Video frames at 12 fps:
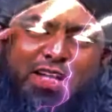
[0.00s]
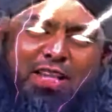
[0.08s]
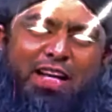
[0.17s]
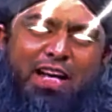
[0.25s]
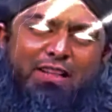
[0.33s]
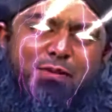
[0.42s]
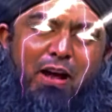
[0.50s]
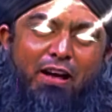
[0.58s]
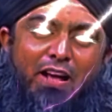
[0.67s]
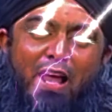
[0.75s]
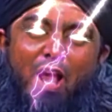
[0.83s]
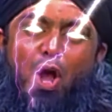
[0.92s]
कितने गया
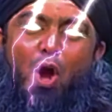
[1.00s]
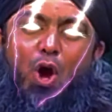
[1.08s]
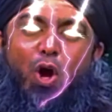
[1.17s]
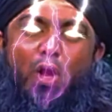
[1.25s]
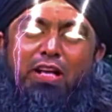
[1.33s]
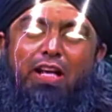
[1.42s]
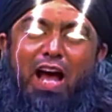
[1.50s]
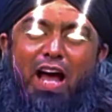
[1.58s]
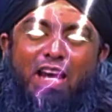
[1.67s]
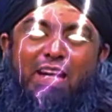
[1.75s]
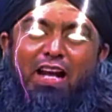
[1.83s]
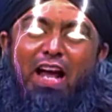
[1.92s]
दिमाग और
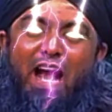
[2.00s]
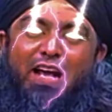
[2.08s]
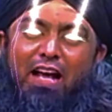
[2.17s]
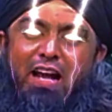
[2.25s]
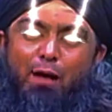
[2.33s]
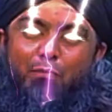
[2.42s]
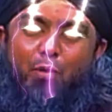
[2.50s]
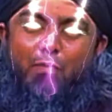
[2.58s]
यार अगर अबू